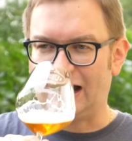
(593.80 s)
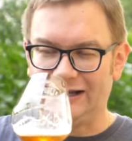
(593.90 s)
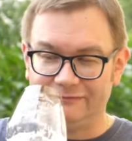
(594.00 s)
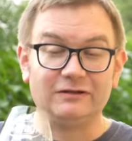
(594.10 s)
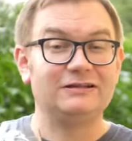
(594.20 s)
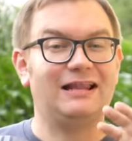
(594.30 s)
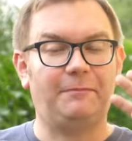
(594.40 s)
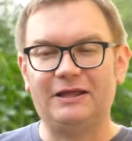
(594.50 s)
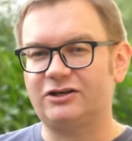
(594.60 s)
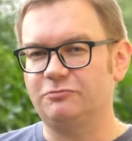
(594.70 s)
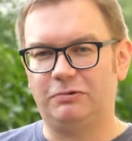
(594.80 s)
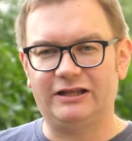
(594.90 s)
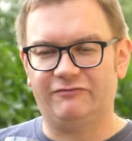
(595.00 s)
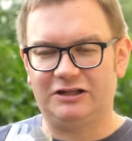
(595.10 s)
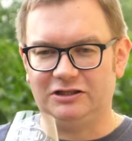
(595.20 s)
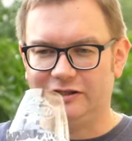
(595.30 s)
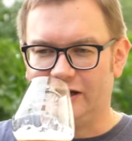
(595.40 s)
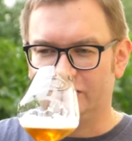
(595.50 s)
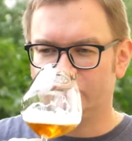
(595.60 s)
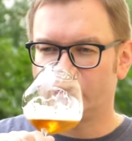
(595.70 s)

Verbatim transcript: Ale na pierwszym planie wanilia.